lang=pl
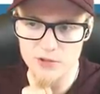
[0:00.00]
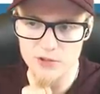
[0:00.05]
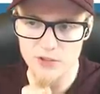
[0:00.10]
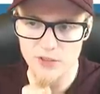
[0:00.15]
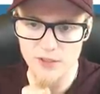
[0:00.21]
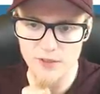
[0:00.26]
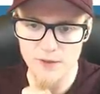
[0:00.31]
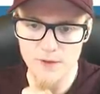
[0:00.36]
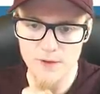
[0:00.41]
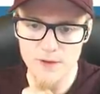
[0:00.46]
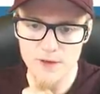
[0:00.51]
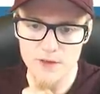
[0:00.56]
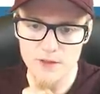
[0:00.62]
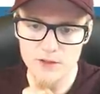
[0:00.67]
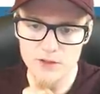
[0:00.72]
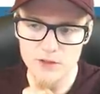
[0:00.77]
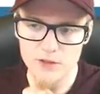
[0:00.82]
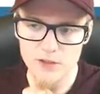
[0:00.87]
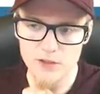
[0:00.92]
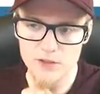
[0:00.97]
dzisiaj.
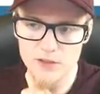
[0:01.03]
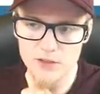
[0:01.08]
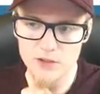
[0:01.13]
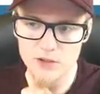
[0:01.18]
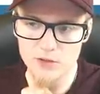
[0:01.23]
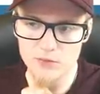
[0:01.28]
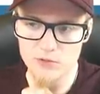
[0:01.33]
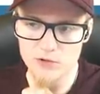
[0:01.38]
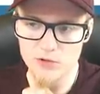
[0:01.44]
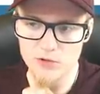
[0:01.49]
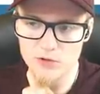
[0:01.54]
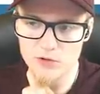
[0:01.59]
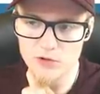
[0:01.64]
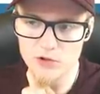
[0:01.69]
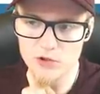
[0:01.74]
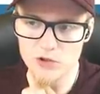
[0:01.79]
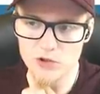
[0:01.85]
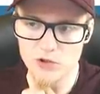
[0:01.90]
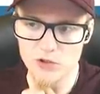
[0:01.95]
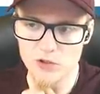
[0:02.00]

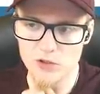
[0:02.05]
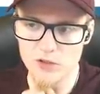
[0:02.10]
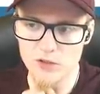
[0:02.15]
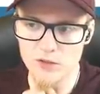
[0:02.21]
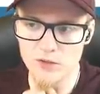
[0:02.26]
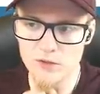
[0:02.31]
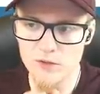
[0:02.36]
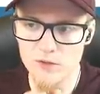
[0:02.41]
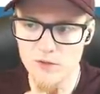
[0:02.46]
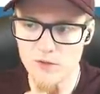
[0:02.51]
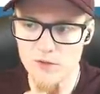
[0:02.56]
473...